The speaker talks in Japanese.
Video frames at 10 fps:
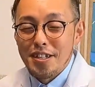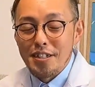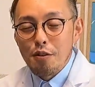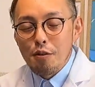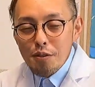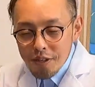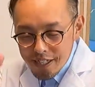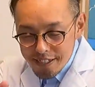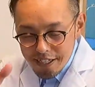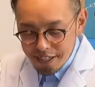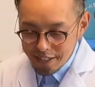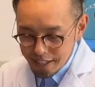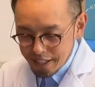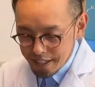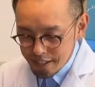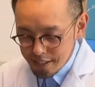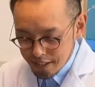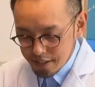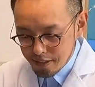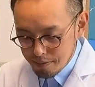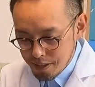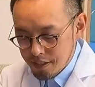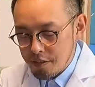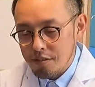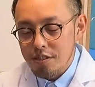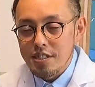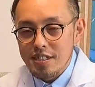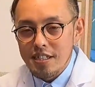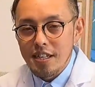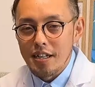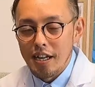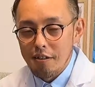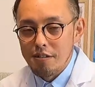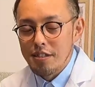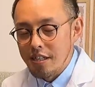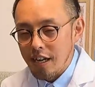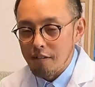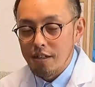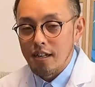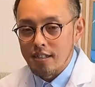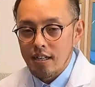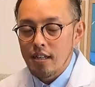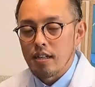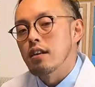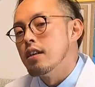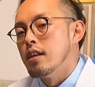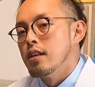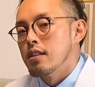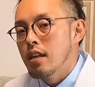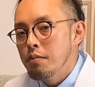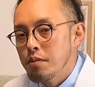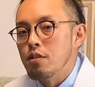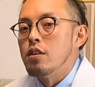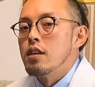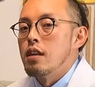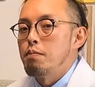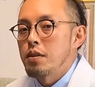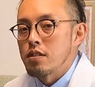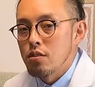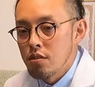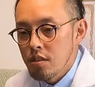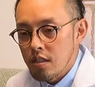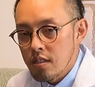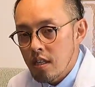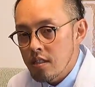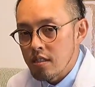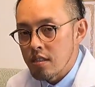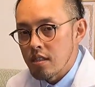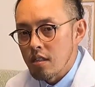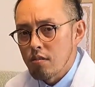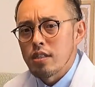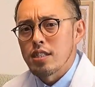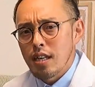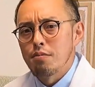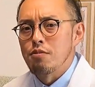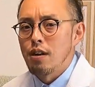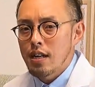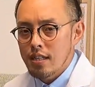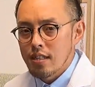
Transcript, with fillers: そんな日本の野生下で、野生化っていうか、まあ日本の自然でライオンに会うなんかないやんか。でも、やっぱりそういう遺伝子っていうのは、しかも分